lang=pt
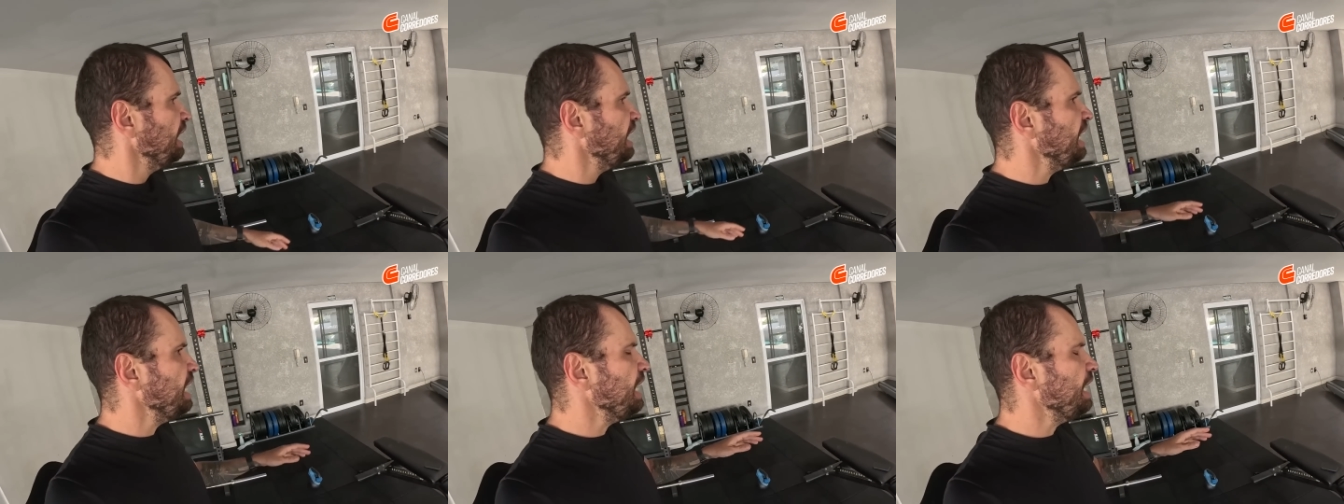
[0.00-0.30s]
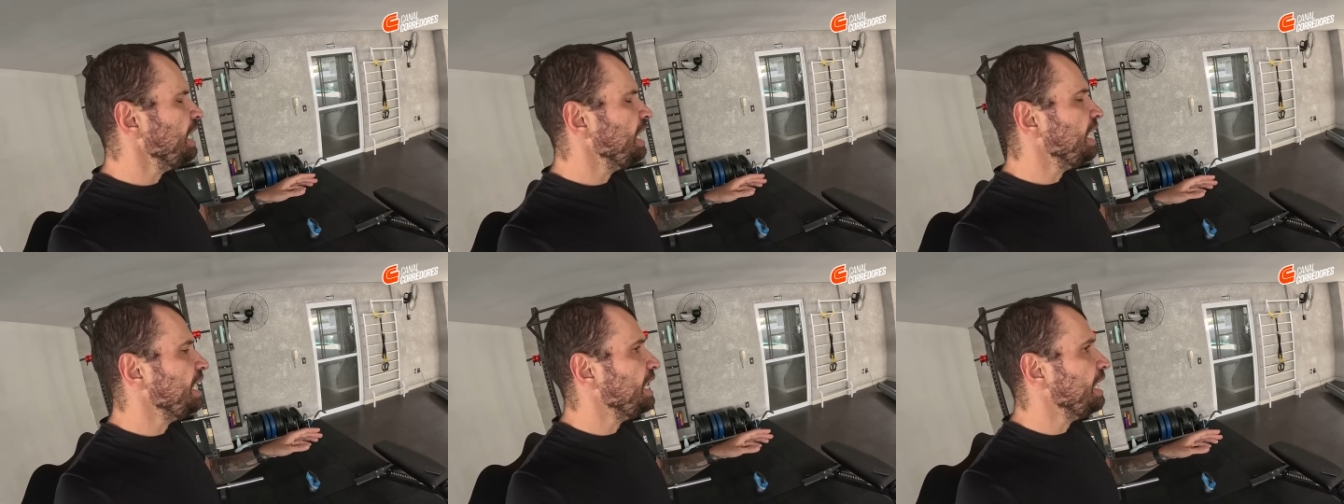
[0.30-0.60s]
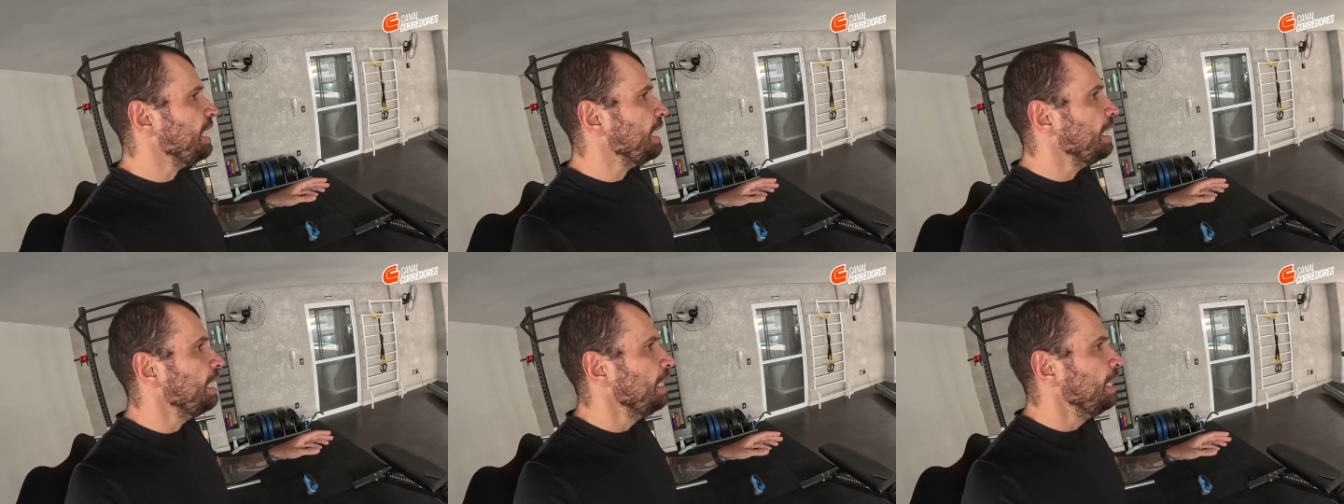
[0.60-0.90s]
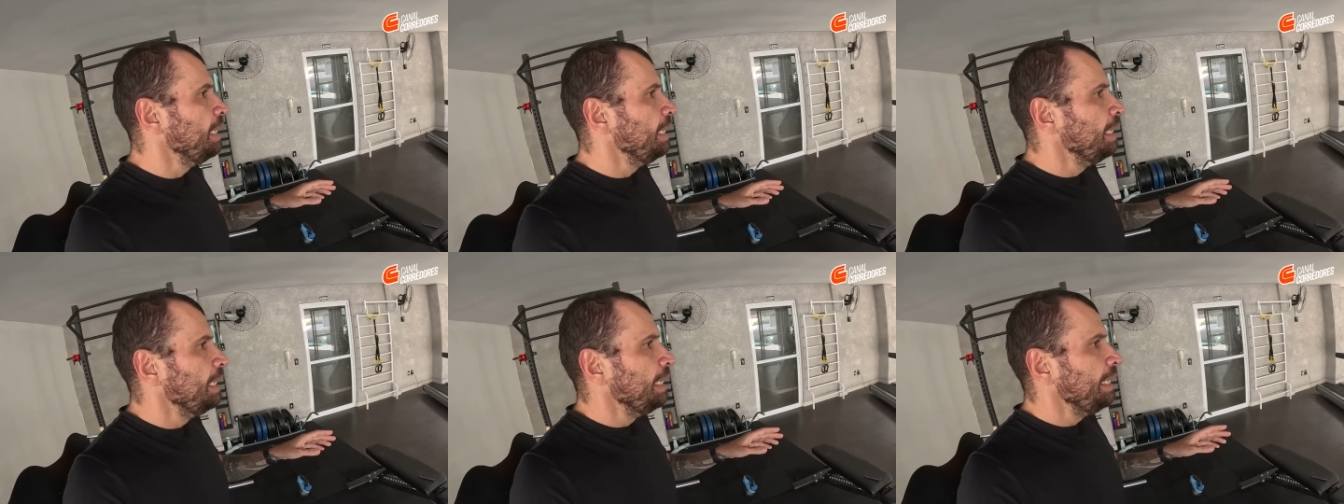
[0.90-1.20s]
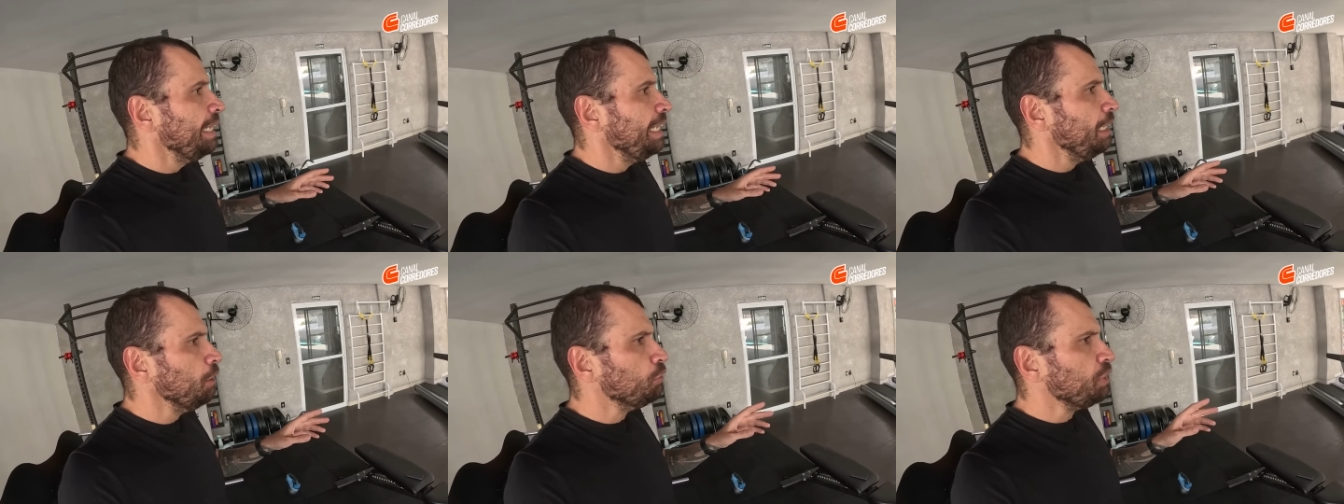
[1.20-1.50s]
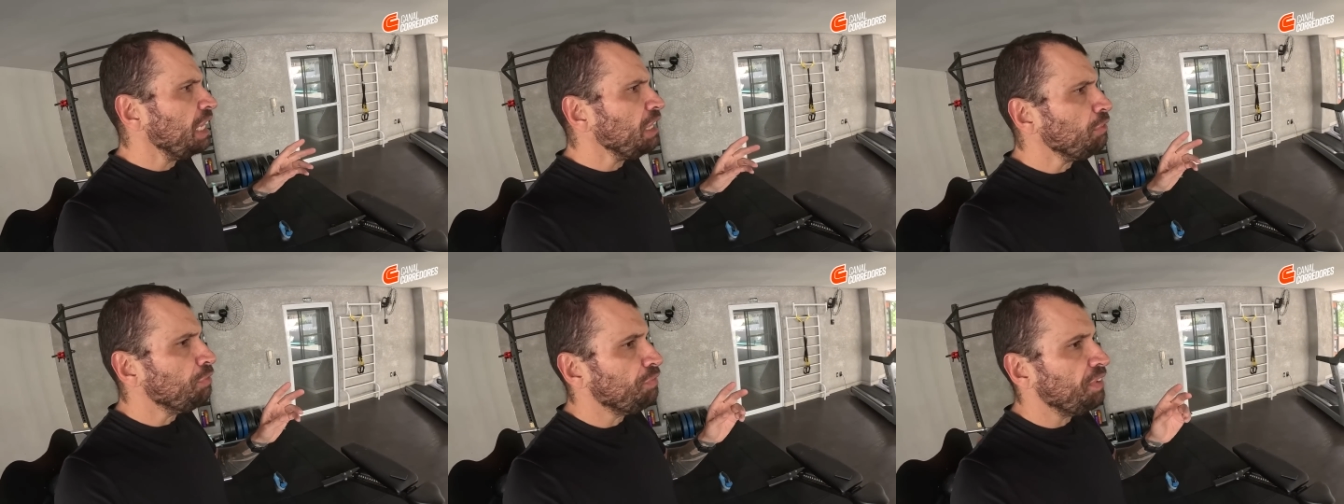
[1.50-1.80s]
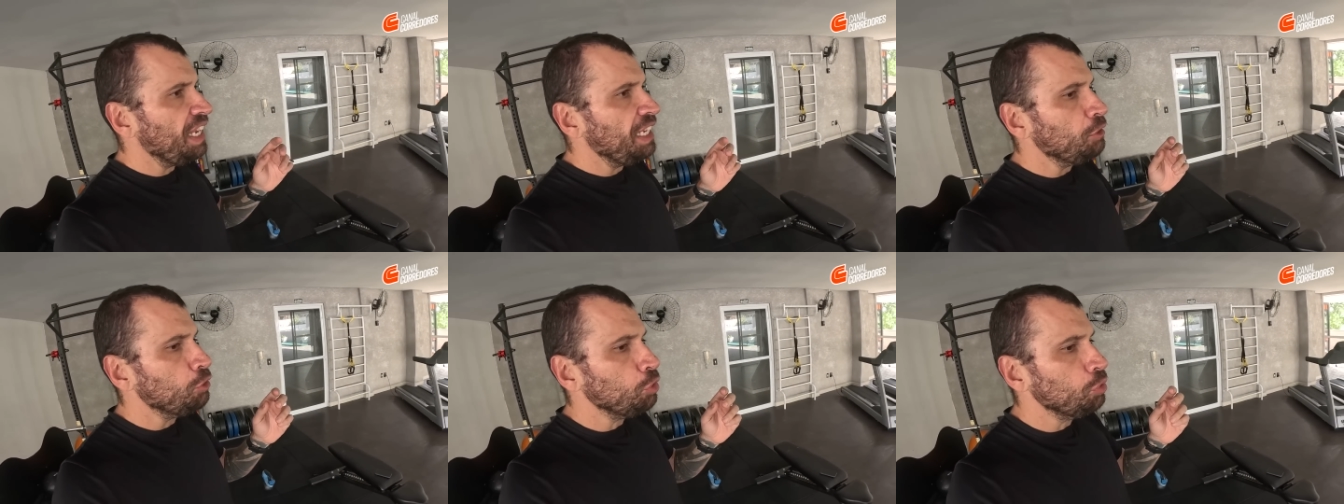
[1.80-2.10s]
E eu tenho
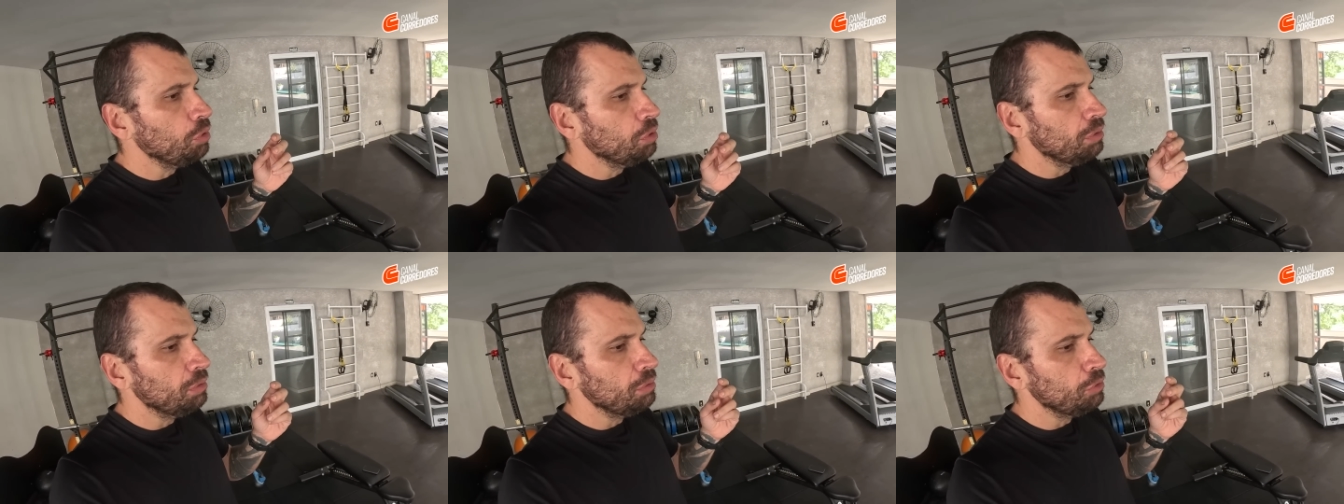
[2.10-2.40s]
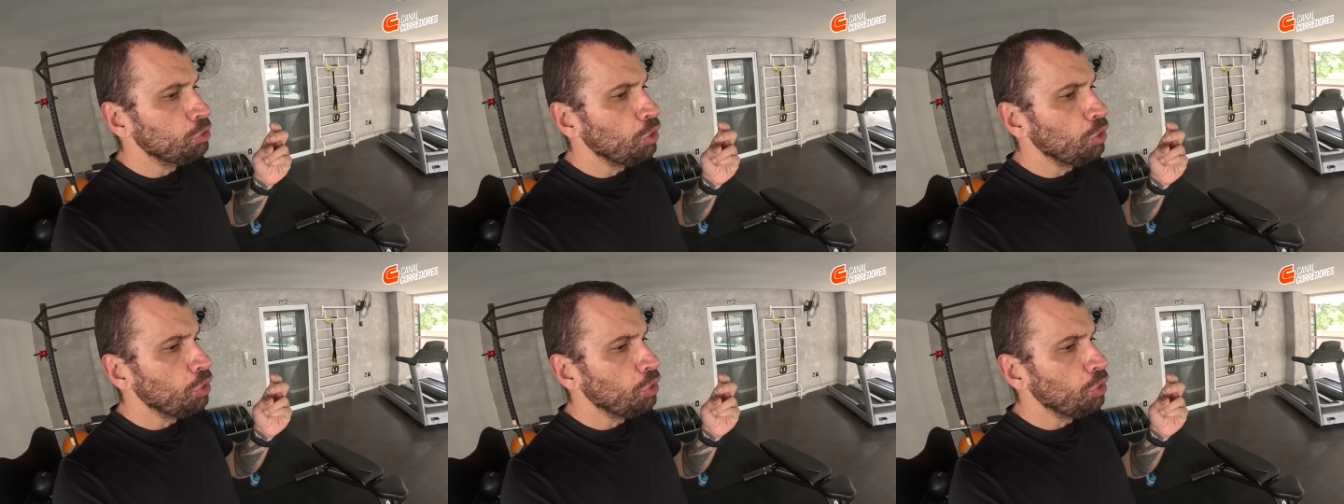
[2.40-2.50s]
feito